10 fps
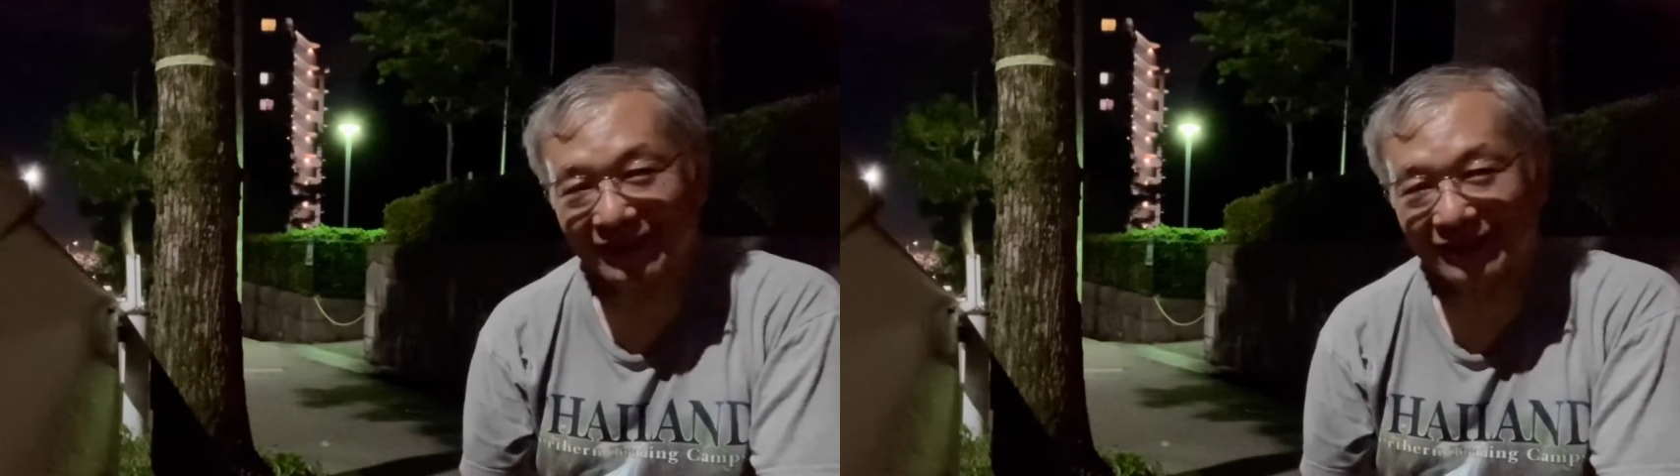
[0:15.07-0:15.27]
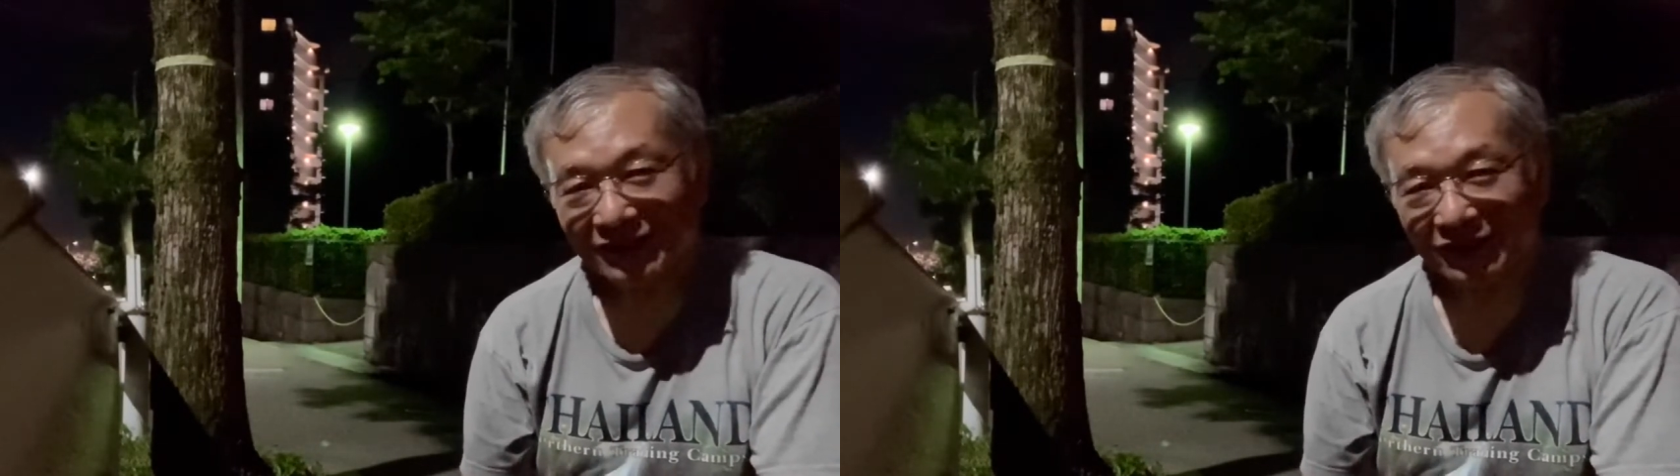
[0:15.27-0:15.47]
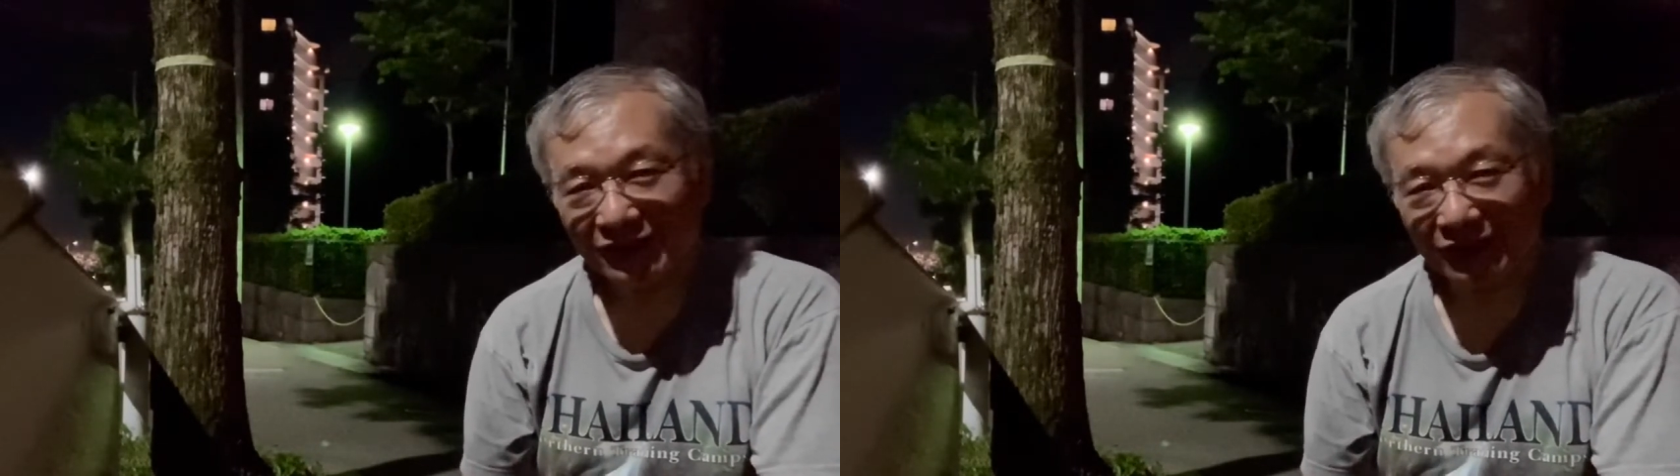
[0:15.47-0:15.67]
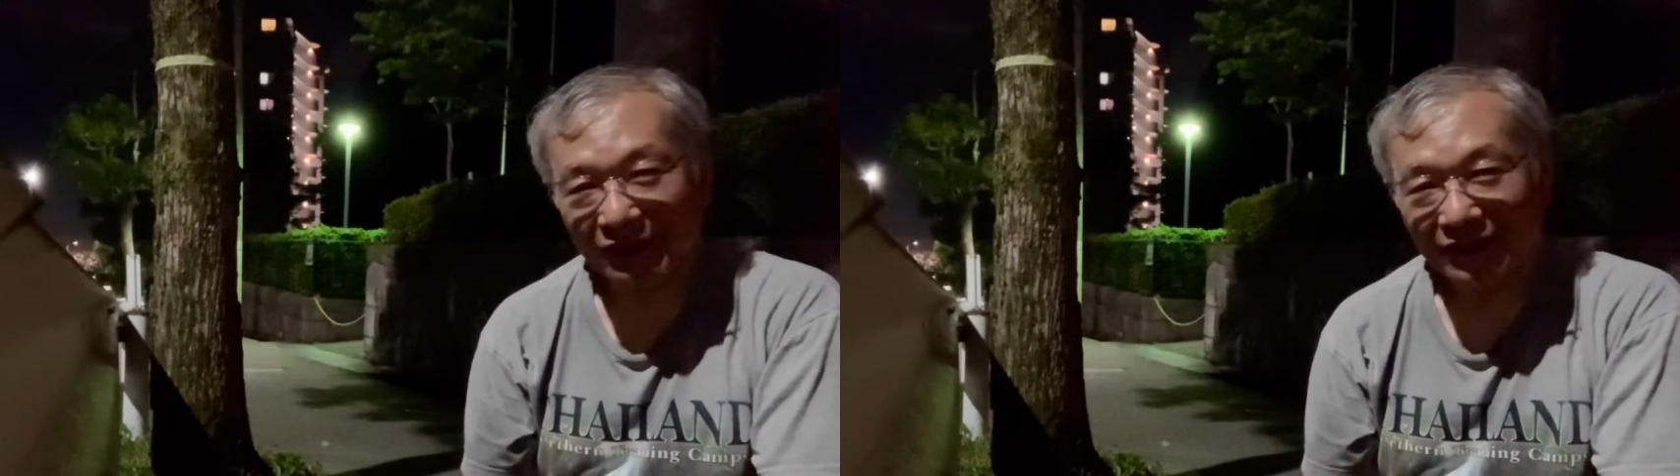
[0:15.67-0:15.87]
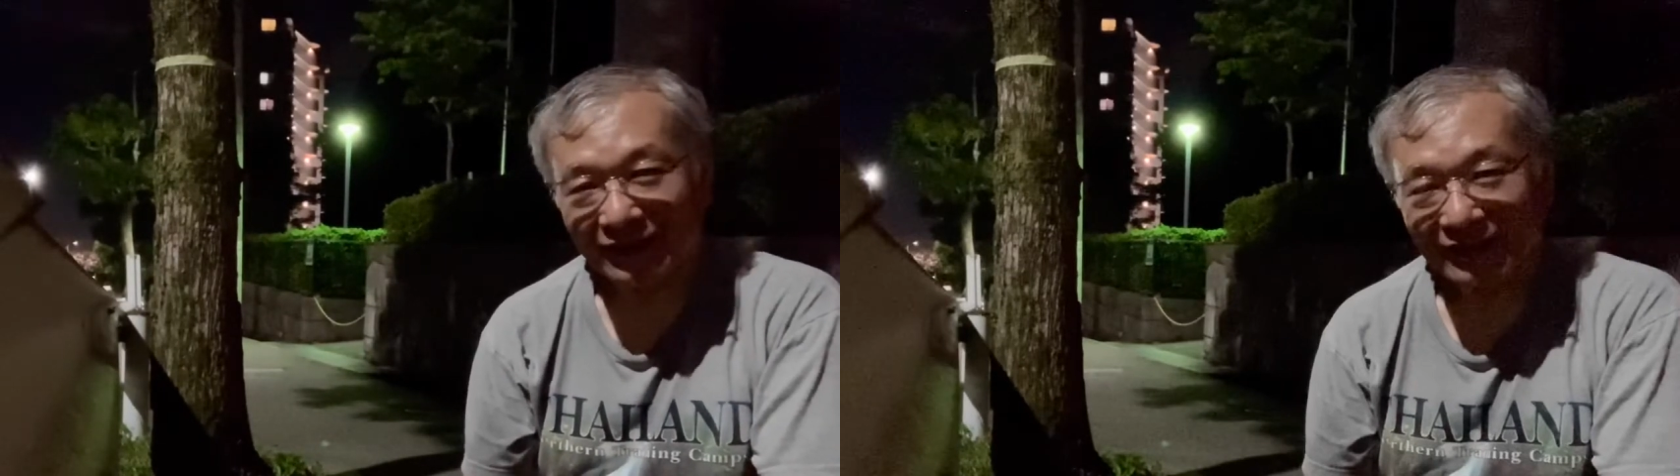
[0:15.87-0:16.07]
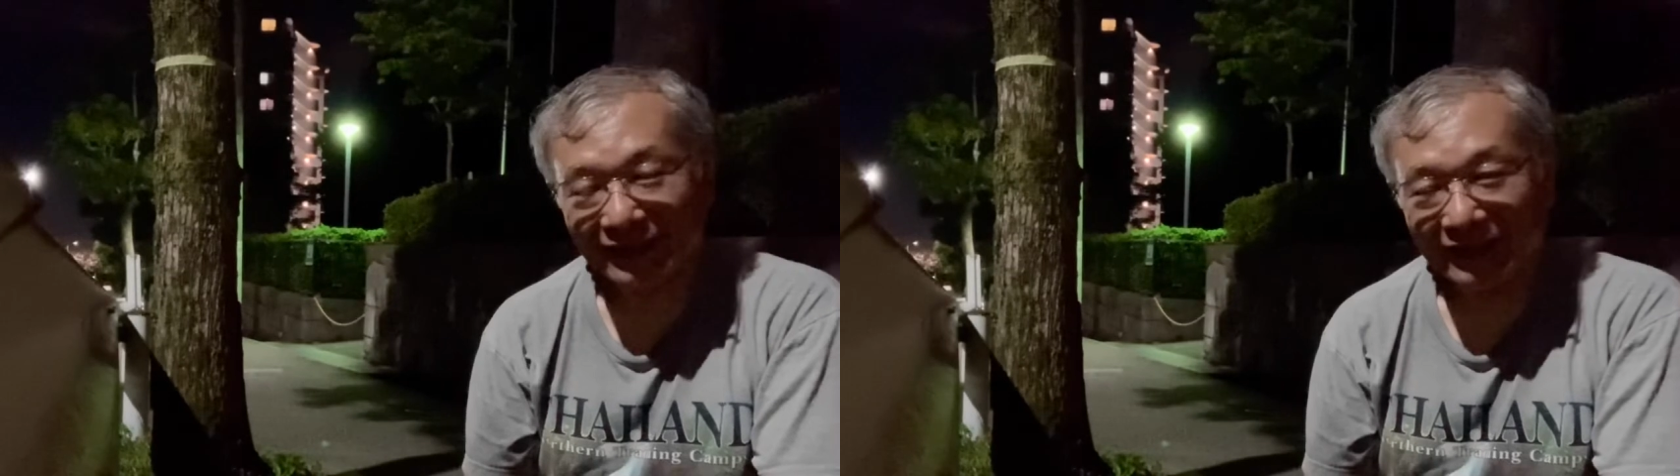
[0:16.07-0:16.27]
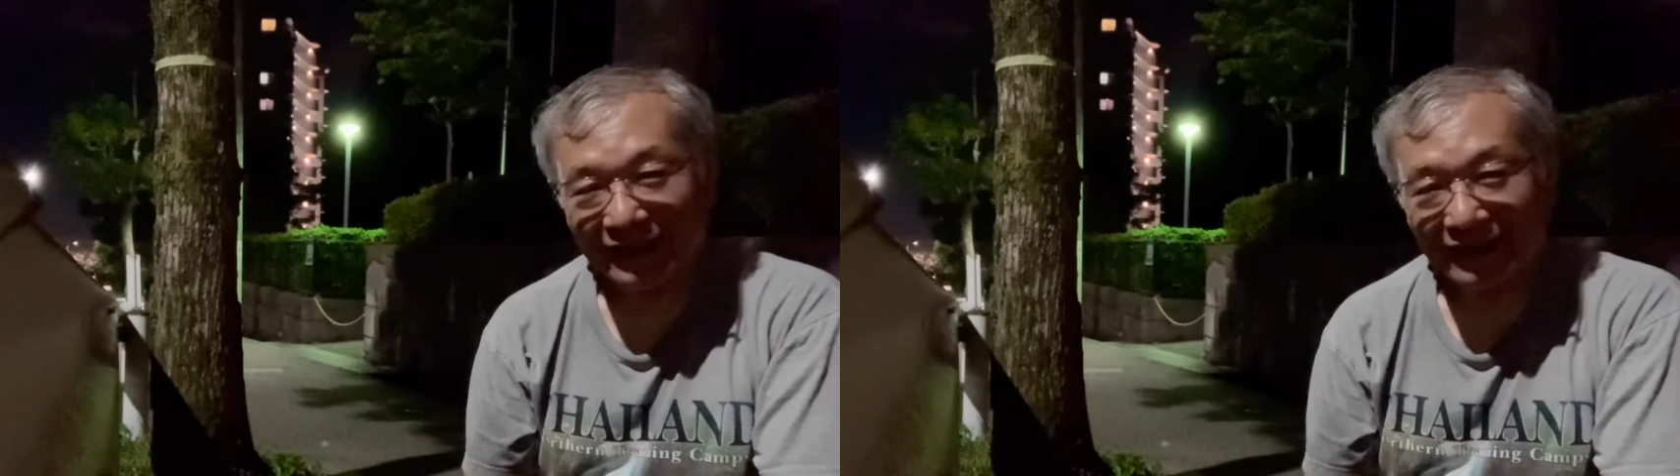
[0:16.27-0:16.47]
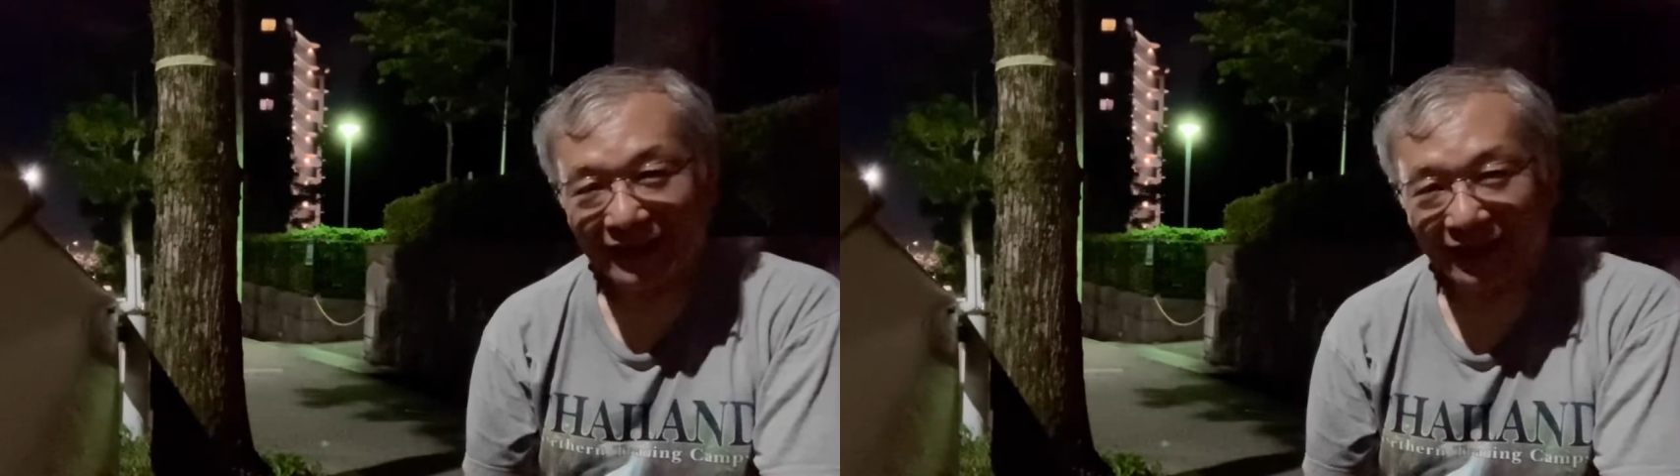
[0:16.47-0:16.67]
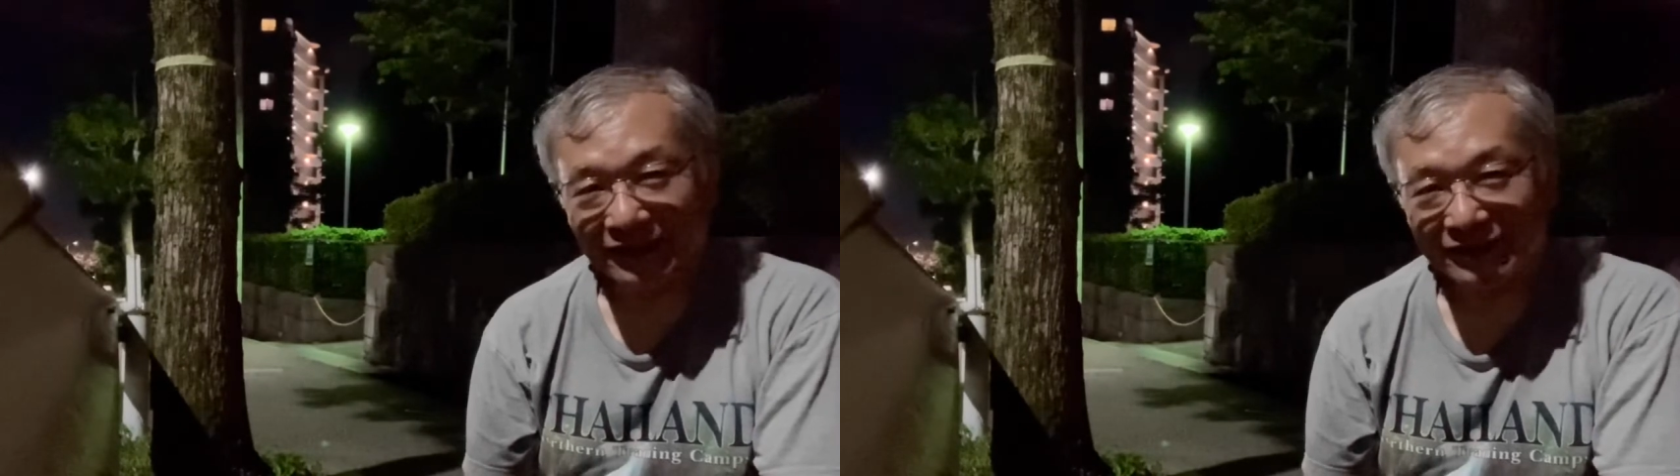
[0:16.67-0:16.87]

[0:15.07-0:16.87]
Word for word: ちょっと回